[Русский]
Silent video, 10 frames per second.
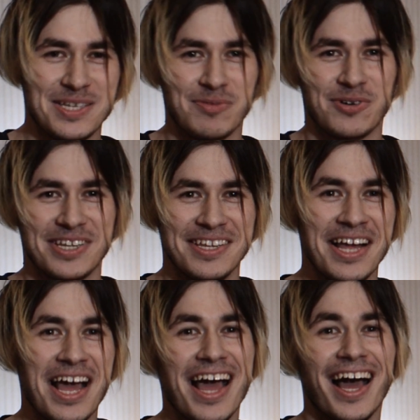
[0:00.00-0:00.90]
Неплохо,
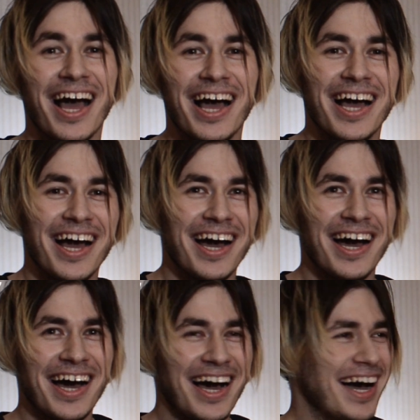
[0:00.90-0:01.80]

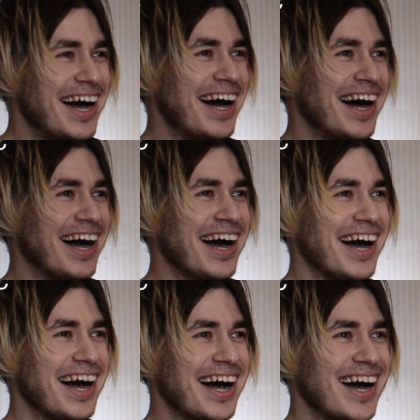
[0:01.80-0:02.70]
да?
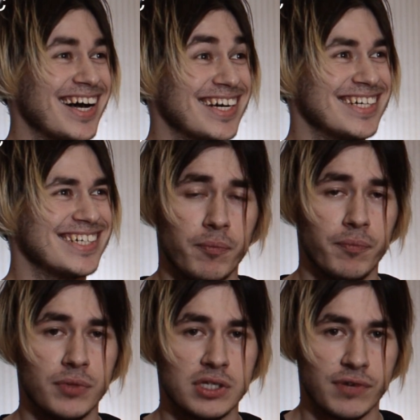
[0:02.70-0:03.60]

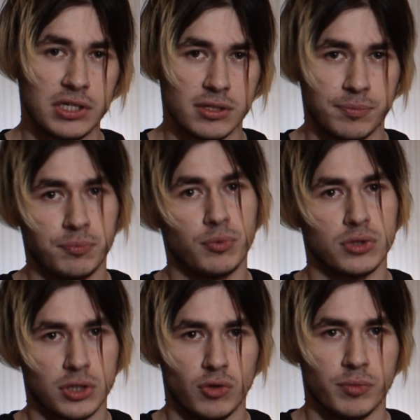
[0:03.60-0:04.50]
Называется
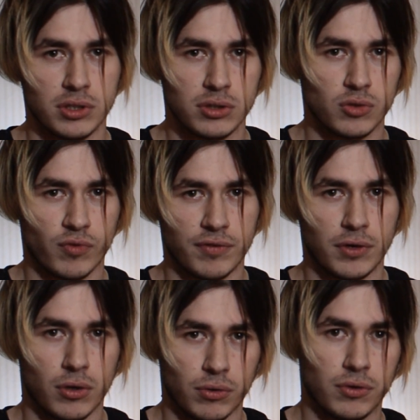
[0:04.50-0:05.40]
Post-Human Survival
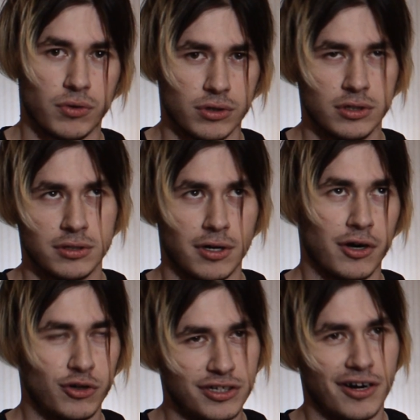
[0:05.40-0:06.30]
Horror.
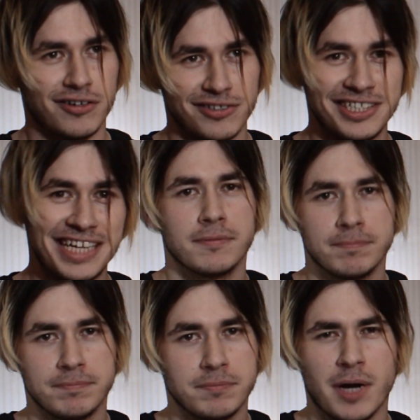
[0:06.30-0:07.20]
Horror.
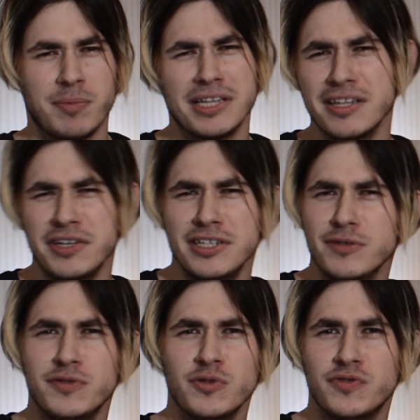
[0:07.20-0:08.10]
Опять, наверное, это
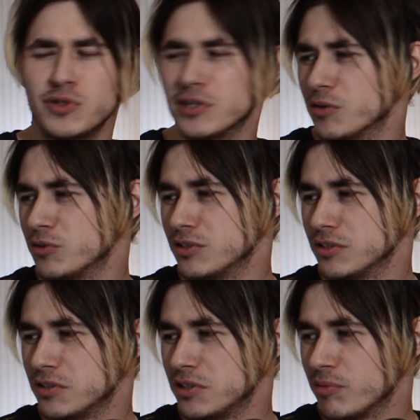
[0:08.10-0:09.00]
все, все это какое-то
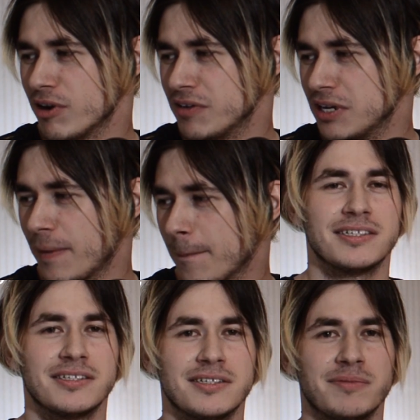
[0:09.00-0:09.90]
неправильно.
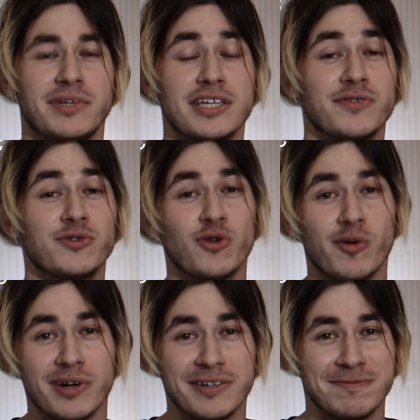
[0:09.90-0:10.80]
Меня зовут
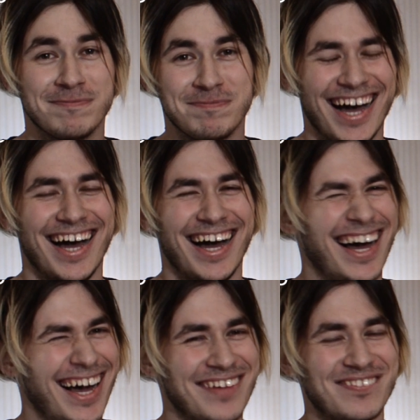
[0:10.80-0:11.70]
Рома.
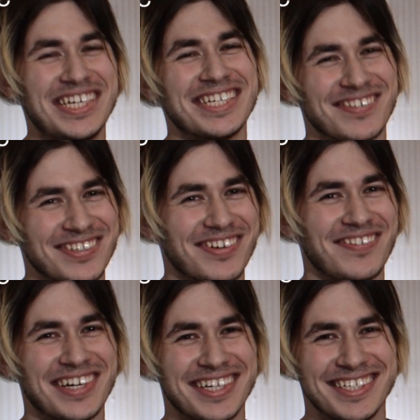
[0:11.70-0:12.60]
Меня зовут Рома.